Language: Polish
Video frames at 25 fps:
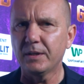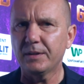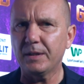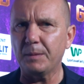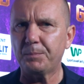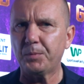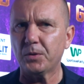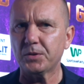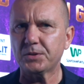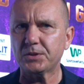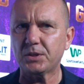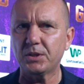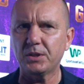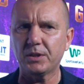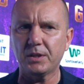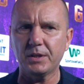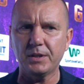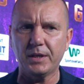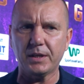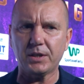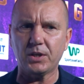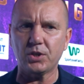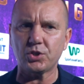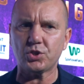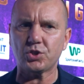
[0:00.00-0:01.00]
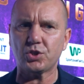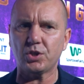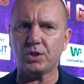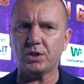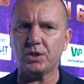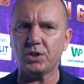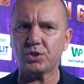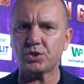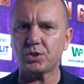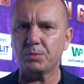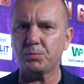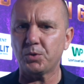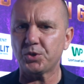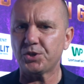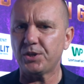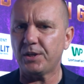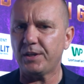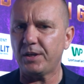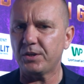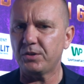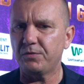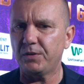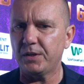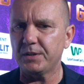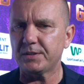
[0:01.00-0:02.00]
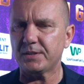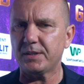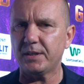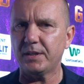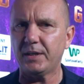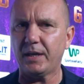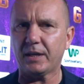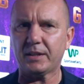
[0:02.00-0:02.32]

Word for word: na polski rynek jeszcze, jeszcze można dać więcej,